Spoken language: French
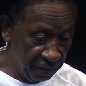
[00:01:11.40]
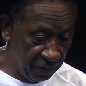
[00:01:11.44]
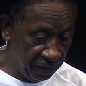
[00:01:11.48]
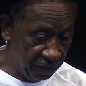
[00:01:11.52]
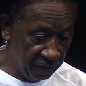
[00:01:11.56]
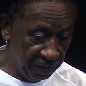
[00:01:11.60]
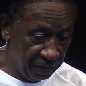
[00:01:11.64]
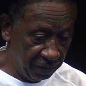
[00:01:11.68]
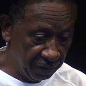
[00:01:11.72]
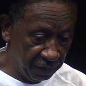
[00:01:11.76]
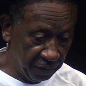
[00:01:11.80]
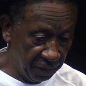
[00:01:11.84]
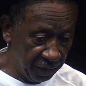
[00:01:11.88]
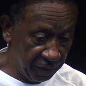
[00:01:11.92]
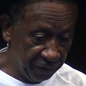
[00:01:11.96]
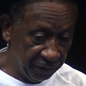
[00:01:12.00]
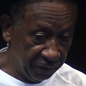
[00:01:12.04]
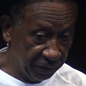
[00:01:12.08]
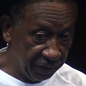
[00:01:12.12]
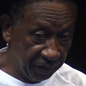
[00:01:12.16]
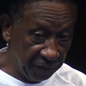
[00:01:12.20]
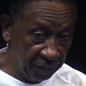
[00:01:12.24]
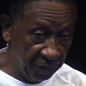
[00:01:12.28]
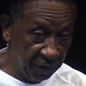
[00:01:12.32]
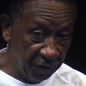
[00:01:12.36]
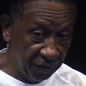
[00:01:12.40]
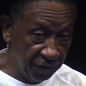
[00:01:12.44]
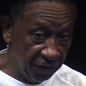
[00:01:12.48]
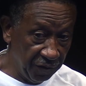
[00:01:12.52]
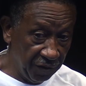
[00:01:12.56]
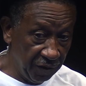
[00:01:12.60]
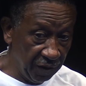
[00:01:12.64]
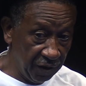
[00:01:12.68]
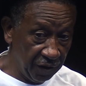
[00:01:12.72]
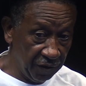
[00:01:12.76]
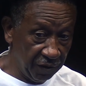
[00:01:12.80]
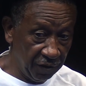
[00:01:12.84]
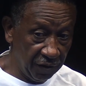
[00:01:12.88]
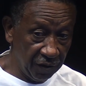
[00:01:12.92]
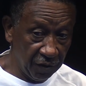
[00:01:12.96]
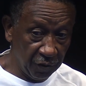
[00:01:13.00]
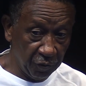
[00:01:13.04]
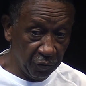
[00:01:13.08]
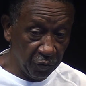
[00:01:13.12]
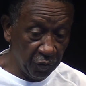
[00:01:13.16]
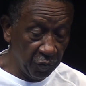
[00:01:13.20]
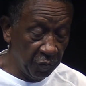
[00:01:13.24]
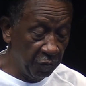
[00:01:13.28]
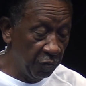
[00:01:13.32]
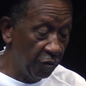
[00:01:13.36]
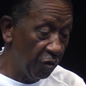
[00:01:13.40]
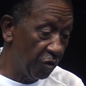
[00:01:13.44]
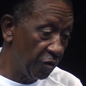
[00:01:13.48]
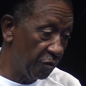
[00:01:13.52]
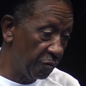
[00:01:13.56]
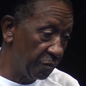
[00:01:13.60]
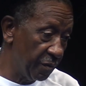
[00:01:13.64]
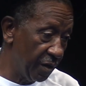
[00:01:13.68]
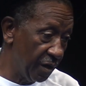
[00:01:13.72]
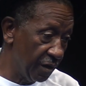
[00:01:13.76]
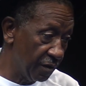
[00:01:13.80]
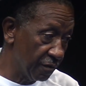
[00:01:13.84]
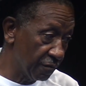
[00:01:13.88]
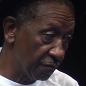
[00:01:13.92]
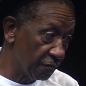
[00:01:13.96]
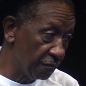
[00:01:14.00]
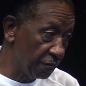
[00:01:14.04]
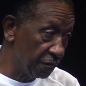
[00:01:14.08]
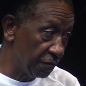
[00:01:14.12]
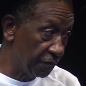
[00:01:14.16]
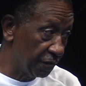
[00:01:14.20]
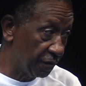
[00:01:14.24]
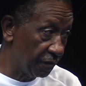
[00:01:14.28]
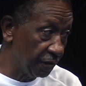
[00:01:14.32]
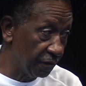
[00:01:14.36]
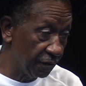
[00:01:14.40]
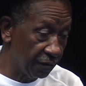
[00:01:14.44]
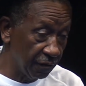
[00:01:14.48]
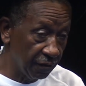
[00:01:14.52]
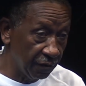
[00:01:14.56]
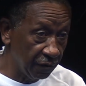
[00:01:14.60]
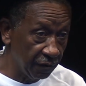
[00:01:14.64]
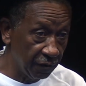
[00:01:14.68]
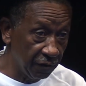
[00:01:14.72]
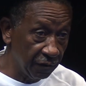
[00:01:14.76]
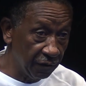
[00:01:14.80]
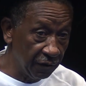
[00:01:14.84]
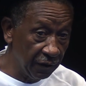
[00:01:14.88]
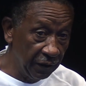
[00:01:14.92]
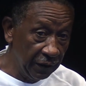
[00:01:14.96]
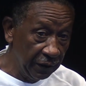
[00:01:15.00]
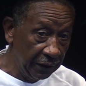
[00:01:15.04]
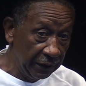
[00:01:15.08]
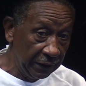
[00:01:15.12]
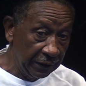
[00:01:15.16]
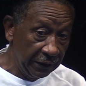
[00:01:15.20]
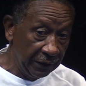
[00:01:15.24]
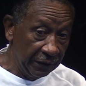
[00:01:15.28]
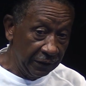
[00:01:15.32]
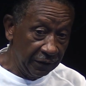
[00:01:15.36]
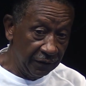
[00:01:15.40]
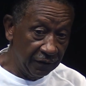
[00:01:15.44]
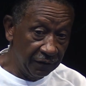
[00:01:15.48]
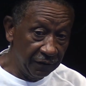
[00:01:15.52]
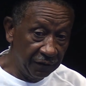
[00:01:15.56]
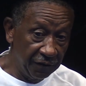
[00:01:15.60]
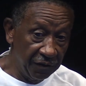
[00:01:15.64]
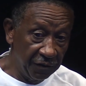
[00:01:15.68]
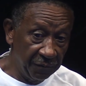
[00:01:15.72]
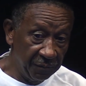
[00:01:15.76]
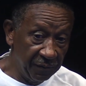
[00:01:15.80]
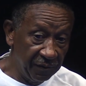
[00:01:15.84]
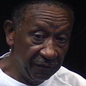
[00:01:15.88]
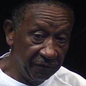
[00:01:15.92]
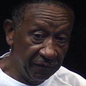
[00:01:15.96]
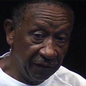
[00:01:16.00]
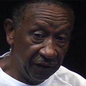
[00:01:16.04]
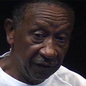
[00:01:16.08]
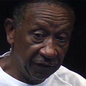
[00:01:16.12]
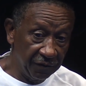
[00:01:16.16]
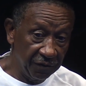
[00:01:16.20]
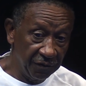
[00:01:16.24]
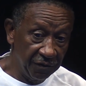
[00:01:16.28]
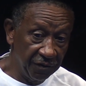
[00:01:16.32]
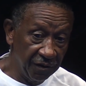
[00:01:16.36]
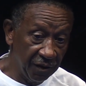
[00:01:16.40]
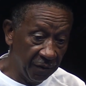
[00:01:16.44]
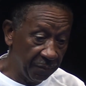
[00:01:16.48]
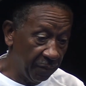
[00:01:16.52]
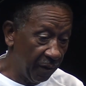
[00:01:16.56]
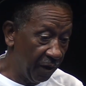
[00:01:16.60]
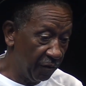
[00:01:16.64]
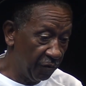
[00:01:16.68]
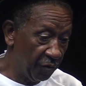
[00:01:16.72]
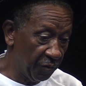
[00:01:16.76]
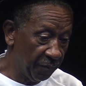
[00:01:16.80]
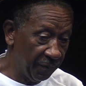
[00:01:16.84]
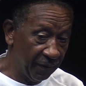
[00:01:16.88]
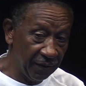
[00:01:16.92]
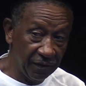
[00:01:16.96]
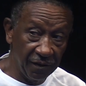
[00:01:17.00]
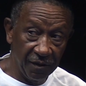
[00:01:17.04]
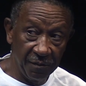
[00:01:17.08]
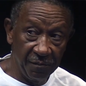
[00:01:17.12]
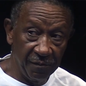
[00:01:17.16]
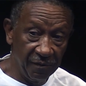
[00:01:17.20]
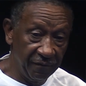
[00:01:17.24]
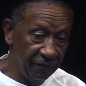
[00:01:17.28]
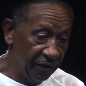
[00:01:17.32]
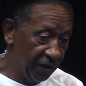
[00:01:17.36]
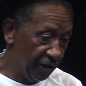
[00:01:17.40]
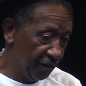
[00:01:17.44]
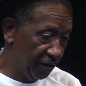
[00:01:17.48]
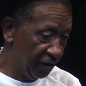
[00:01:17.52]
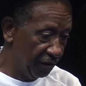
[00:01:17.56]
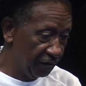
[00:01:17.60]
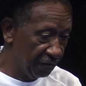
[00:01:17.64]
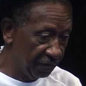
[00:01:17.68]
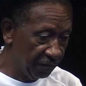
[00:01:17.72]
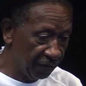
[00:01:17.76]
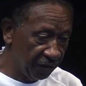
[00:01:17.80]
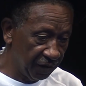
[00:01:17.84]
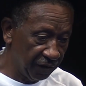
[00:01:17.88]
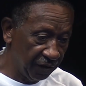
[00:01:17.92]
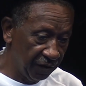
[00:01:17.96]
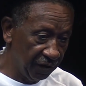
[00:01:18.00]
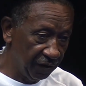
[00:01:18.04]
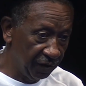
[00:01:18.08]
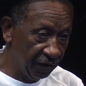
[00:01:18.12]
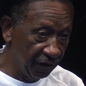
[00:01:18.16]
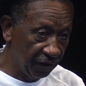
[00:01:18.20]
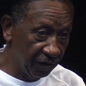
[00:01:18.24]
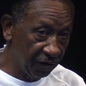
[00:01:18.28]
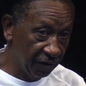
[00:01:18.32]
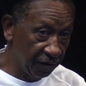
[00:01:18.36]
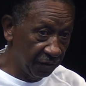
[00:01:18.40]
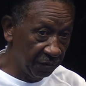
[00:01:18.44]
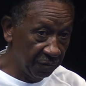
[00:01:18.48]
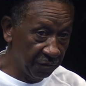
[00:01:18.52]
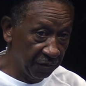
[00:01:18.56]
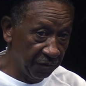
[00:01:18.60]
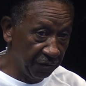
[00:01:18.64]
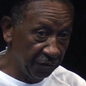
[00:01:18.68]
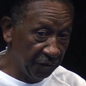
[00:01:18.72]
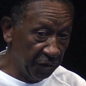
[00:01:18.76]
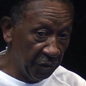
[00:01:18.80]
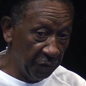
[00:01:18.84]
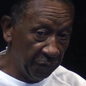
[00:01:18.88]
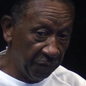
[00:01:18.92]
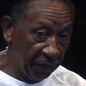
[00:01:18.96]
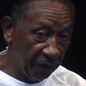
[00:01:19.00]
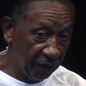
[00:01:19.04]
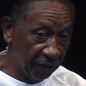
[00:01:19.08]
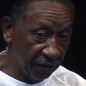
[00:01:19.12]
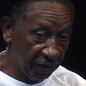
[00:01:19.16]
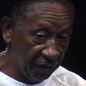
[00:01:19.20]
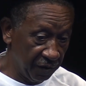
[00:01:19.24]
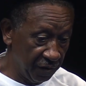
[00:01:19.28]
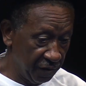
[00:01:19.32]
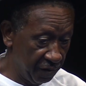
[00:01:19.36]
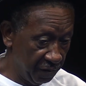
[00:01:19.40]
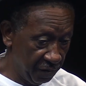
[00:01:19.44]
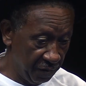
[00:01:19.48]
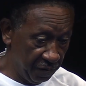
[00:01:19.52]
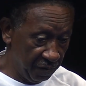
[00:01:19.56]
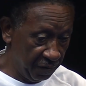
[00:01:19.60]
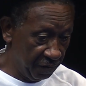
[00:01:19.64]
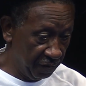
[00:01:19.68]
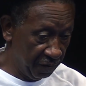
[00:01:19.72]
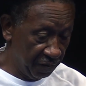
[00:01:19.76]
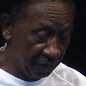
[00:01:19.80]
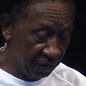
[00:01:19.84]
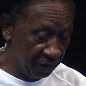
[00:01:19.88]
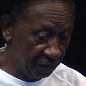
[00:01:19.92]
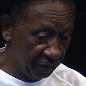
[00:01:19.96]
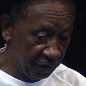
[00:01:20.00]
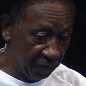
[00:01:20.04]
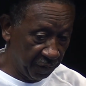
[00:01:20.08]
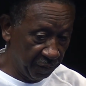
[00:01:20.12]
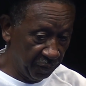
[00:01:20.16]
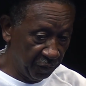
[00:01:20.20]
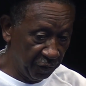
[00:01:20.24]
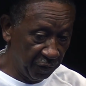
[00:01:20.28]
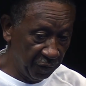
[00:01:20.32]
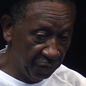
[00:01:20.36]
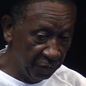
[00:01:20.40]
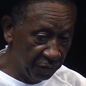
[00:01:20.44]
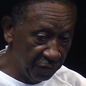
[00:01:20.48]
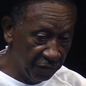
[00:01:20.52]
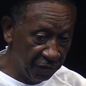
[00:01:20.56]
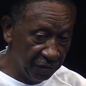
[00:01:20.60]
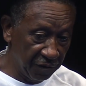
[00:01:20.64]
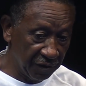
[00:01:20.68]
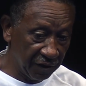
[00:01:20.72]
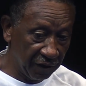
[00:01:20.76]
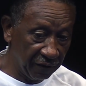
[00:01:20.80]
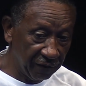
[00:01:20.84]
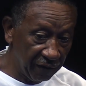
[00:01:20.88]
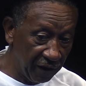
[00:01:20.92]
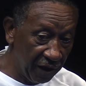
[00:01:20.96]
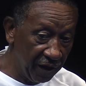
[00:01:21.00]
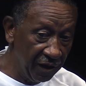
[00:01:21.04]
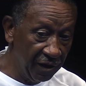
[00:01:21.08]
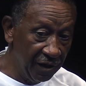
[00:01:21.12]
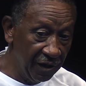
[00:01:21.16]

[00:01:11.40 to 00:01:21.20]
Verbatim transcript: il commence vraiment y a tout bon, ben écoute. Euh, 2020 et dire parlons pas 2021, on rentre dedans, nous y pense euh, comme tout le monde, ça va,